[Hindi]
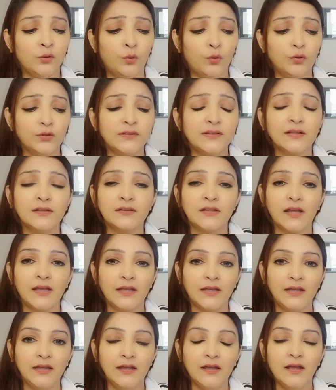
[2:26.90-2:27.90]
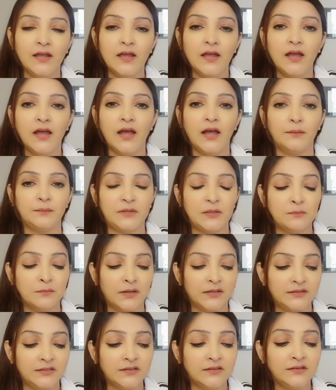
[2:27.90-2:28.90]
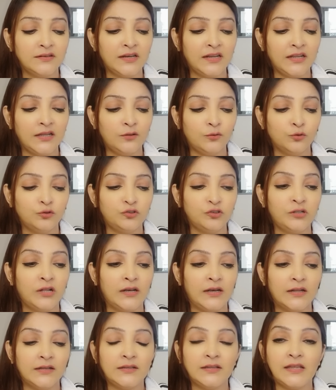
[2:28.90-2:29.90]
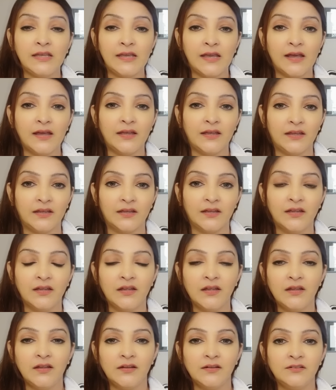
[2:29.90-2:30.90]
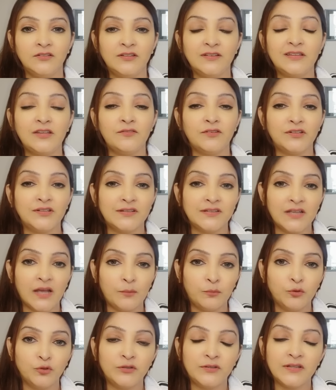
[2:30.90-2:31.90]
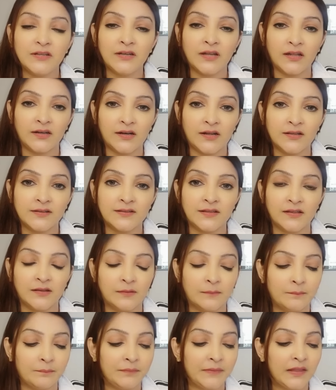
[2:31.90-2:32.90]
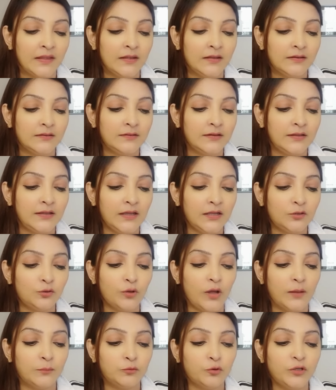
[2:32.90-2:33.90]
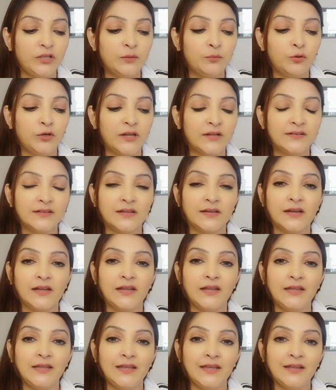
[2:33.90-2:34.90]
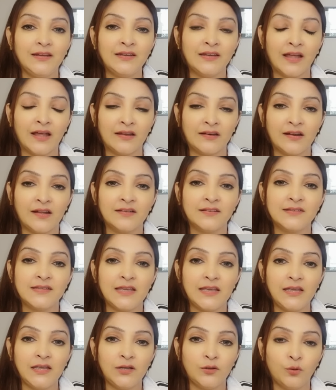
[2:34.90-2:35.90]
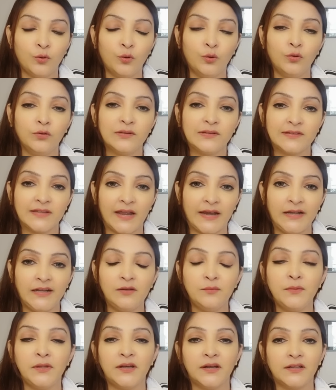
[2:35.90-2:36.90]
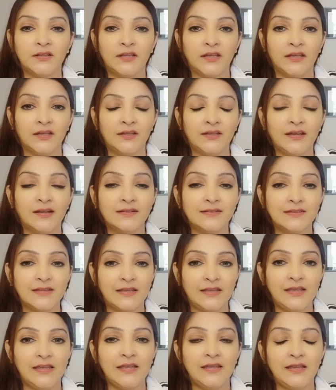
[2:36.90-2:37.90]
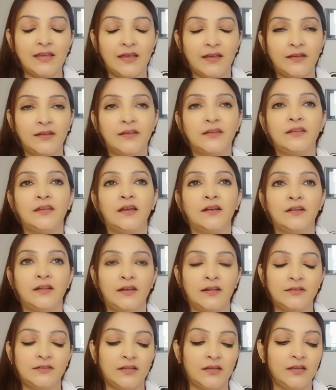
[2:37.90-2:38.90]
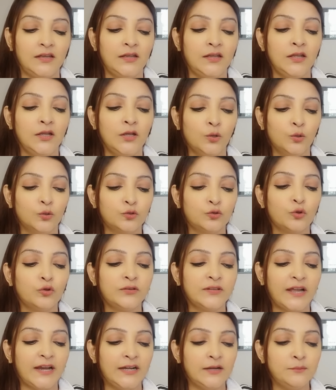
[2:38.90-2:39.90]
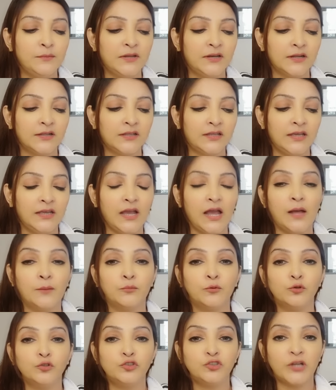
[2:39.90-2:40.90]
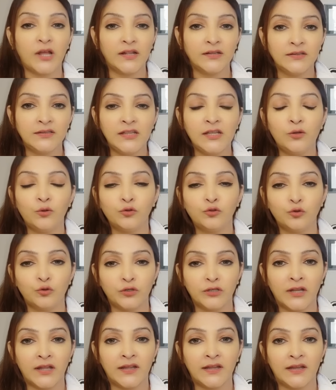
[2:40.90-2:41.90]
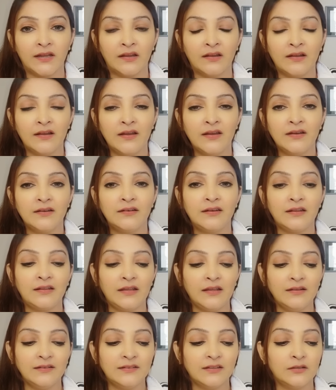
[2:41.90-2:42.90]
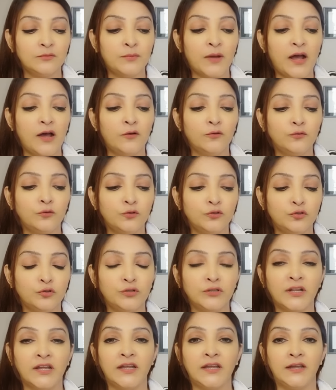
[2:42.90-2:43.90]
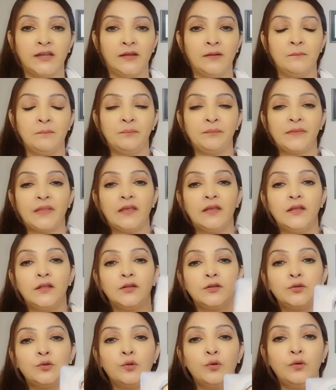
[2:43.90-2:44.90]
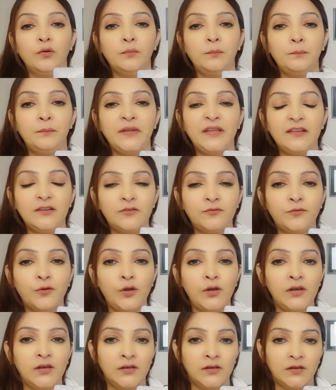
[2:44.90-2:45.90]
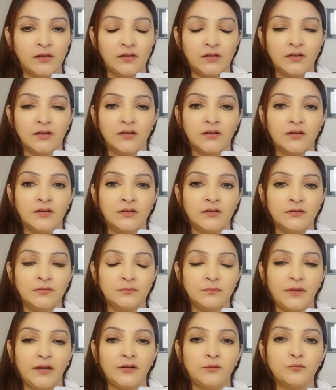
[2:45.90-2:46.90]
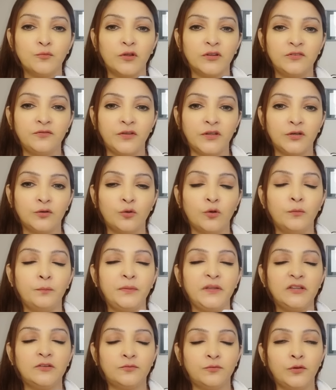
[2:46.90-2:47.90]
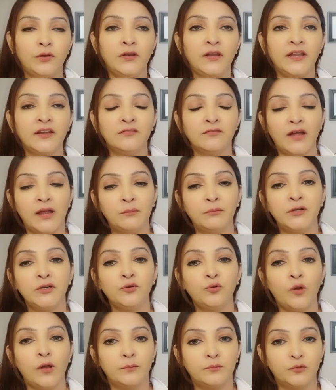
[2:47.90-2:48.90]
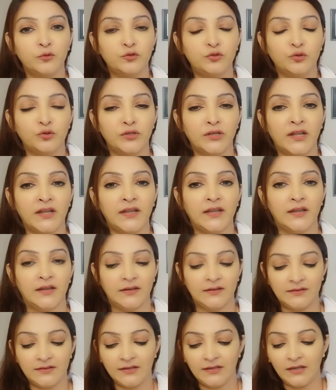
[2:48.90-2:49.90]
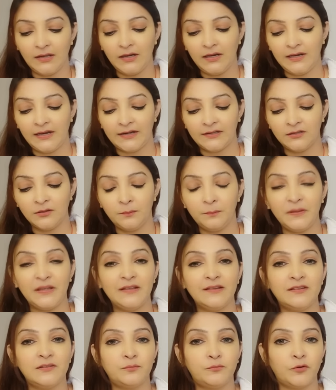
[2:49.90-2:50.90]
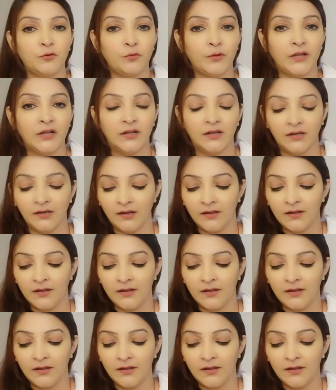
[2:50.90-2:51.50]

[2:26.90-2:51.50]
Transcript: हो सकता है आपकी मदर ने कुछ गलत किया है जिसकी वजह से आप उनसे नाराज़ हैं ठीक है तो आपको ये बोला जा रहा है कि नाराज़गी को साइड में रख के क्या सही है क्या गलत है उसको साइड में रख के आपको शांति को चुनना है ठीक है सद्भाव को चुनना है तो पीसफुल एटमॉस्फेयर को पीसफुल एनवायरनमेंट को आपको चुनना है ठीक है लेट द पीस प्रिवेल